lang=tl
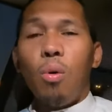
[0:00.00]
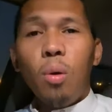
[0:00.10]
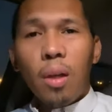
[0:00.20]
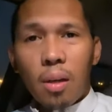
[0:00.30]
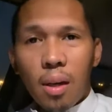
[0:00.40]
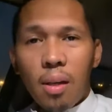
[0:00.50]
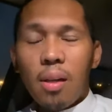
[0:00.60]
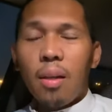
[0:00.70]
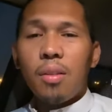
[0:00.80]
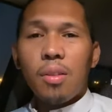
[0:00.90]
وَخُلِقَ
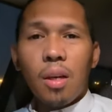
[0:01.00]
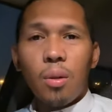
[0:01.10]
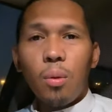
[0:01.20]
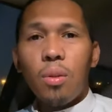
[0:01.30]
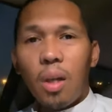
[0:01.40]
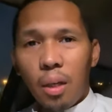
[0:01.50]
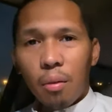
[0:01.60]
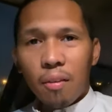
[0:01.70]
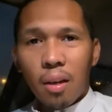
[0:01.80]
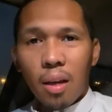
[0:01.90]
الْإِنسَانُ
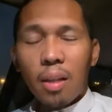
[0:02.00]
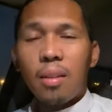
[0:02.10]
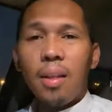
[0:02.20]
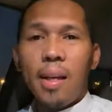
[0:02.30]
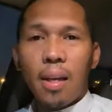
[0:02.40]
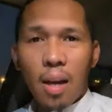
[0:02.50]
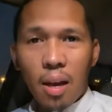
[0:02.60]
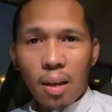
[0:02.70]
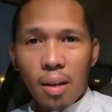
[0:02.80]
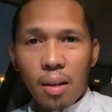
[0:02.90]
ضَعِيفًا At
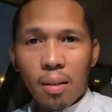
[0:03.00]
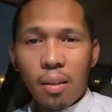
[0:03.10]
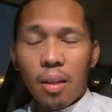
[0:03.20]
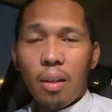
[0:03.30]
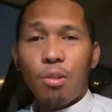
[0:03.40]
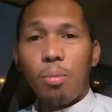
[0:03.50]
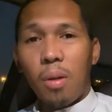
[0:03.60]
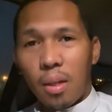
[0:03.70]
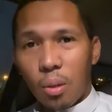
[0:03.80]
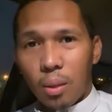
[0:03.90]
nilikha ni Allah
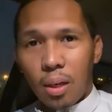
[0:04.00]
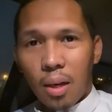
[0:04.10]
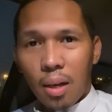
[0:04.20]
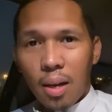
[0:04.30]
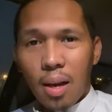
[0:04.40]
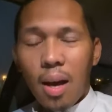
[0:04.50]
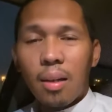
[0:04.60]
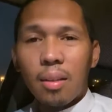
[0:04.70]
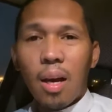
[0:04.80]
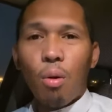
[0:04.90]
subhanahu wa ta'ala
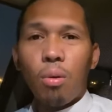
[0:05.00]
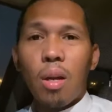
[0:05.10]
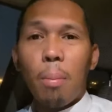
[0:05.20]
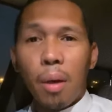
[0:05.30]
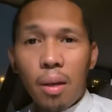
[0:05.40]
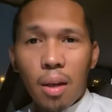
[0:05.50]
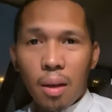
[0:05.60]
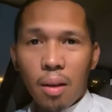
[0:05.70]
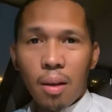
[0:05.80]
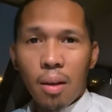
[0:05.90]
ang tao na mahina.
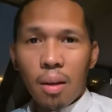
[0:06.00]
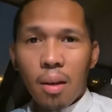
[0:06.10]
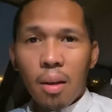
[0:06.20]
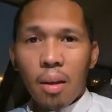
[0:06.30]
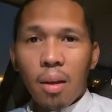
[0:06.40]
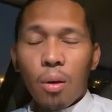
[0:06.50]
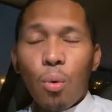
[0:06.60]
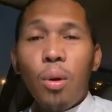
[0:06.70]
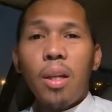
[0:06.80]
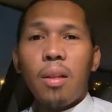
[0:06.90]

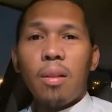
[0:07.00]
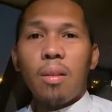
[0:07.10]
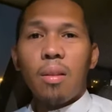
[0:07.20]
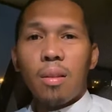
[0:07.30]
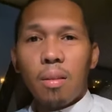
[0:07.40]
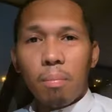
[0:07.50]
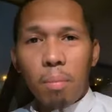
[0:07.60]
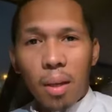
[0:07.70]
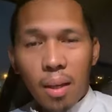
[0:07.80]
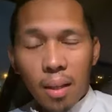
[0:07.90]
Ngunit,
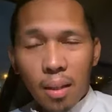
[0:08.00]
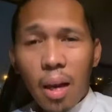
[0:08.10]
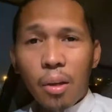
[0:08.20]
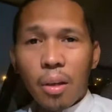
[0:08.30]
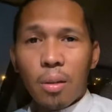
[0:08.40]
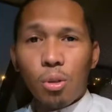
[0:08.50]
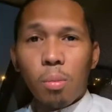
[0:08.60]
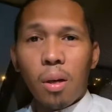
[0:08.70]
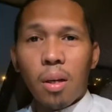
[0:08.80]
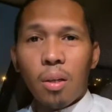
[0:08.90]
binigyan tayo ni Allah
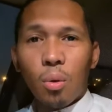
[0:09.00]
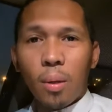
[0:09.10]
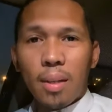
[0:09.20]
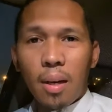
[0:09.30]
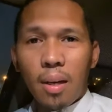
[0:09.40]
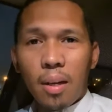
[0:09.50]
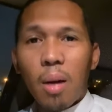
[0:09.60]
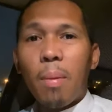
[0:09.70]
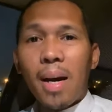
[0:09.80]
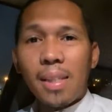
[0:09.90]
subhanahu wa ta'ala
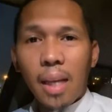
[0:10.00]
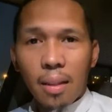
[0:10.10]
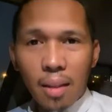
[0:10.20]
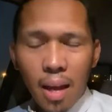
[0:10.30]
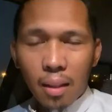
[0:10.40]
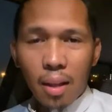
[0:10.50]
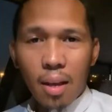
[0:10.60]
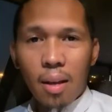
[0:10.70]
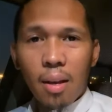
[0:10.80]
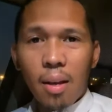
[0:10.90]
ng mga
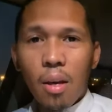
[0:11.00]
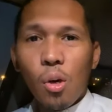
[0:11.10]
sandata